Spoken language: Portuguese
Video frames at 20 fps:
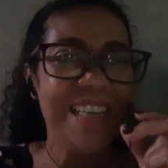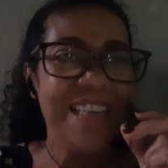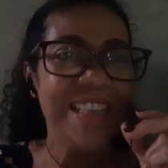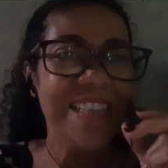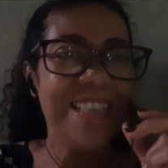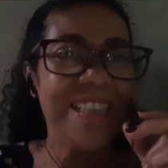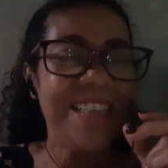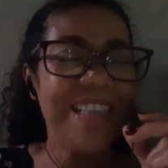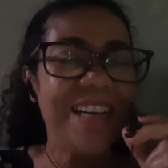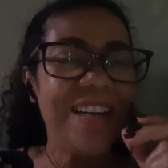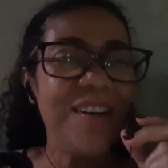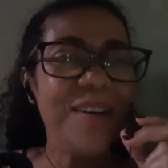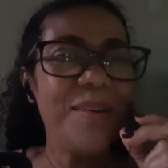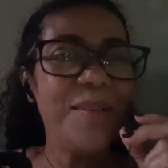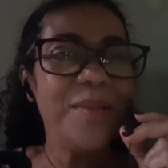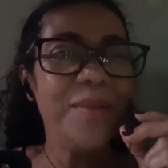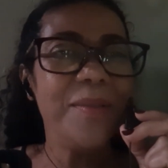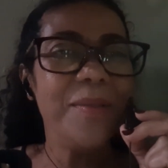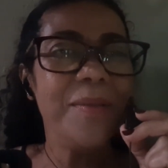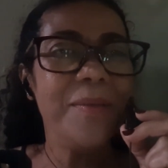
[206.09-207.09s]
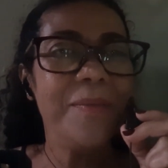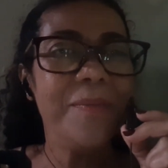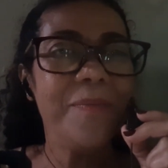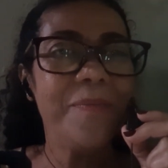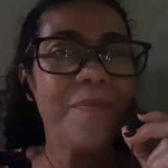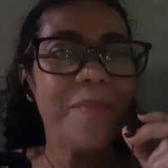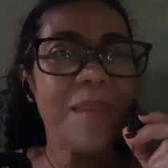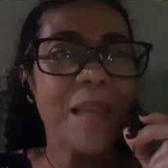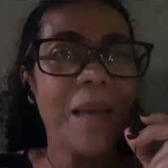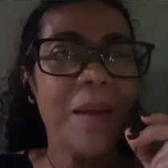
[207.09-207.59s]
Então,
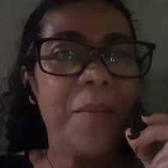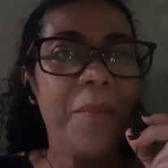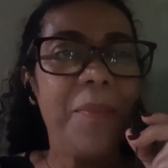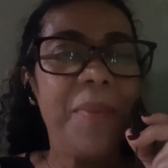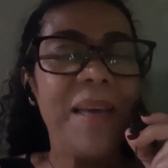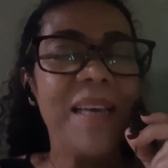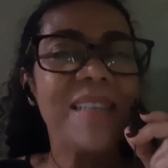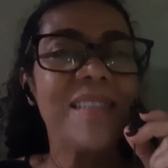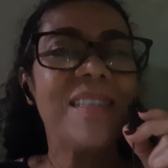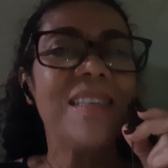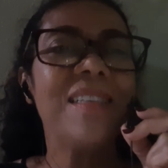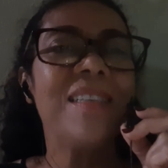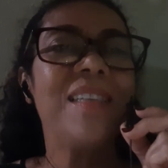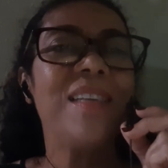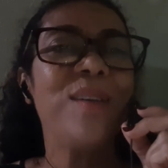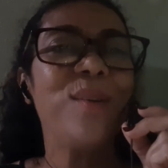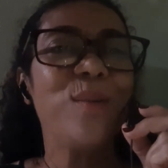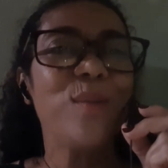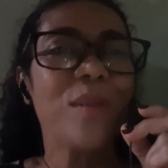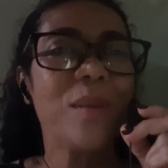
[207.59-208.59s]
peça a Deus